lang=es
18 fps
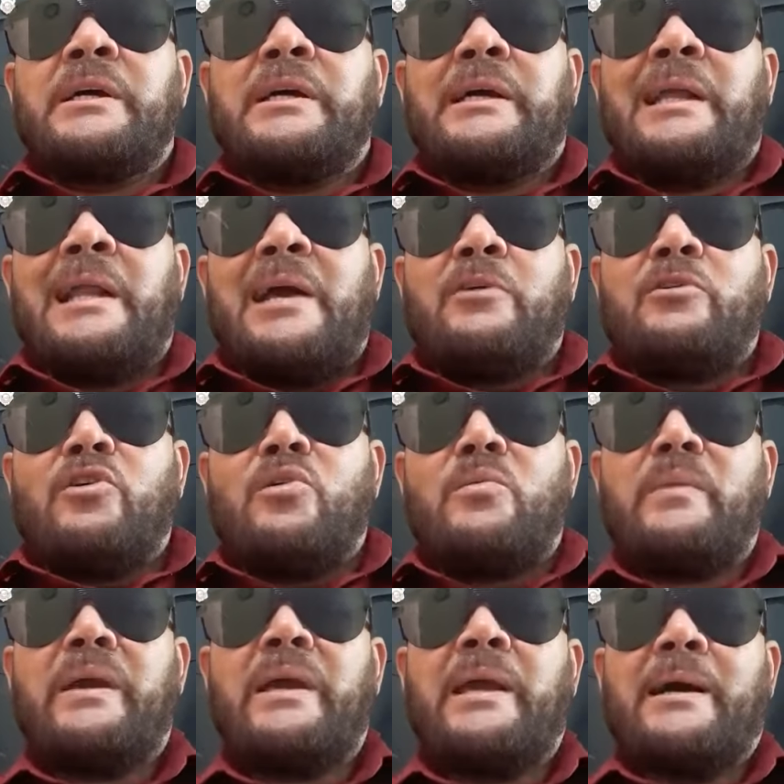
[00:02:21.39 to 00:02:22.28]
y la
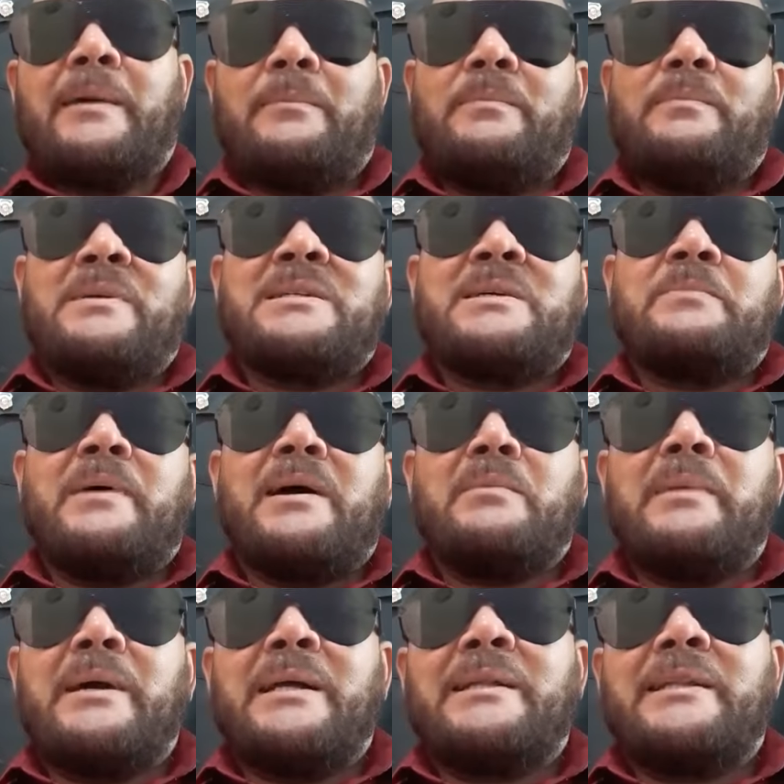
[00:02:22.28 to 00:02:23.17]
economía
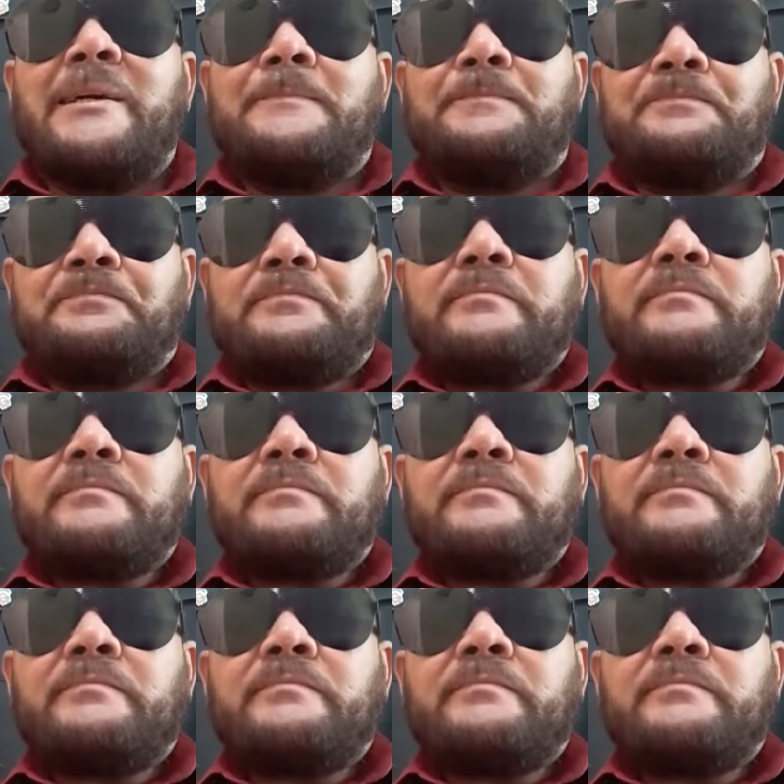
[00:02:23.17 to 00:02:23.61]
principalmente.